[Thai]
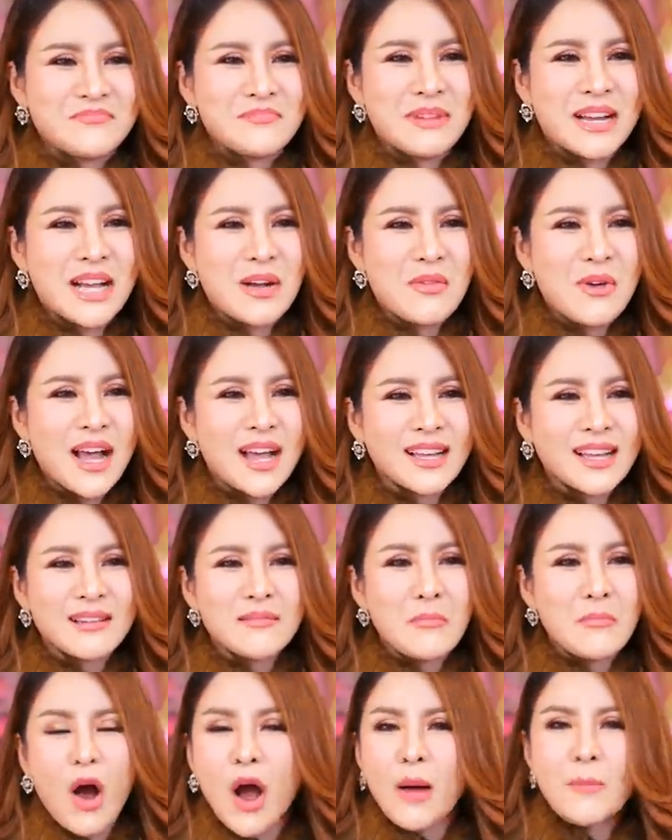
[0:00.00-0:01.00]
เหมือนกับว่า
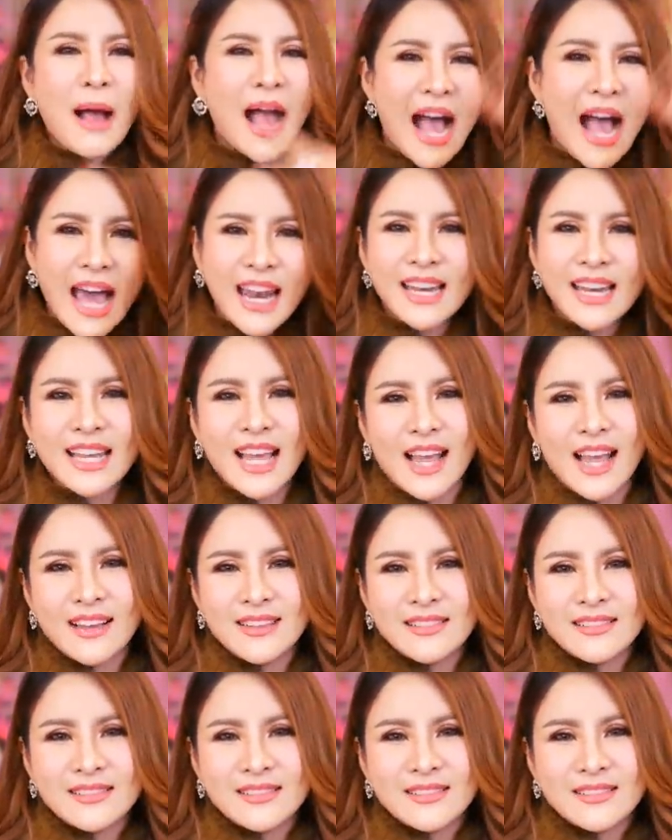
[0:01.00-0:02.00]
มองผ่านเลยอ่ะ
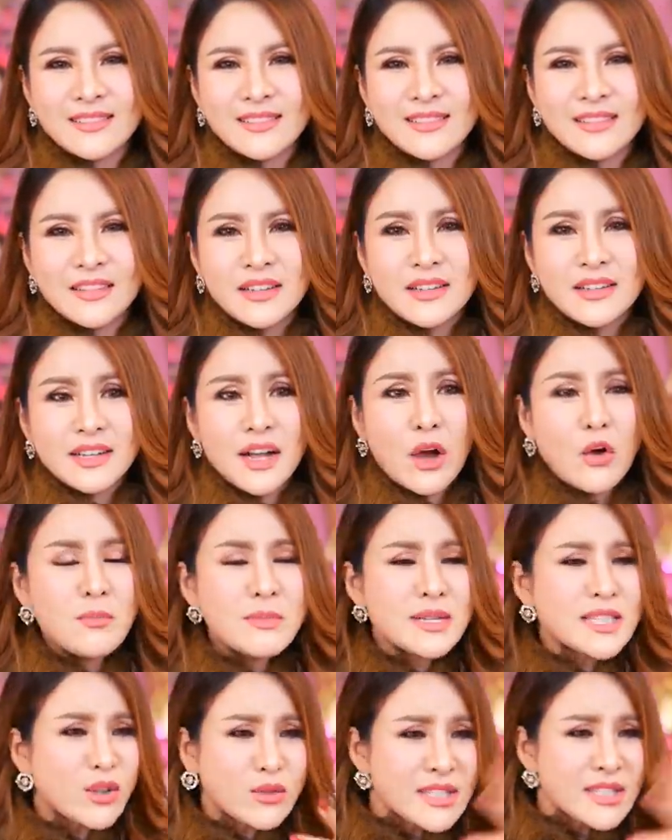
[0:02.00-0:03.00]
เขา
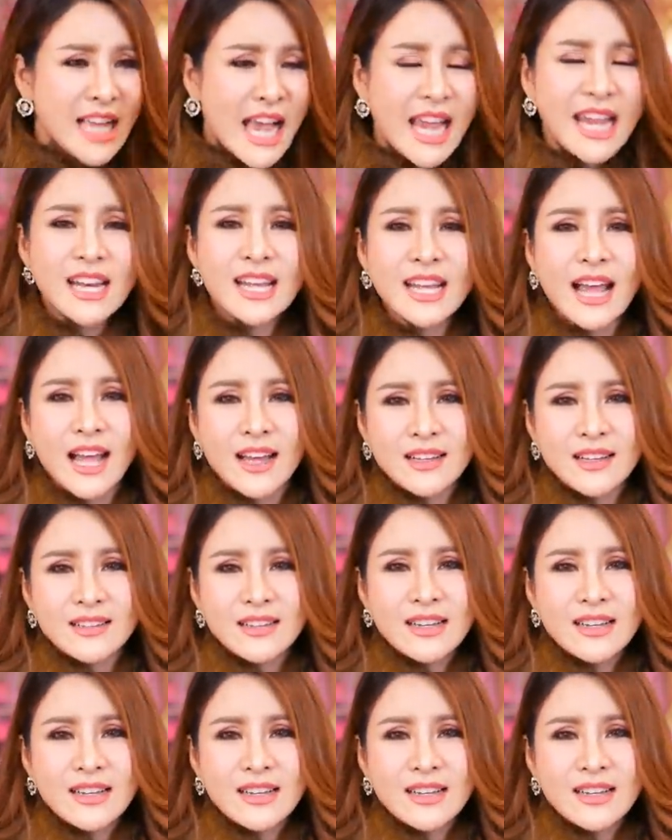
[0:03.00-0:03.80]
ไม่สนใจเลยอ่ะ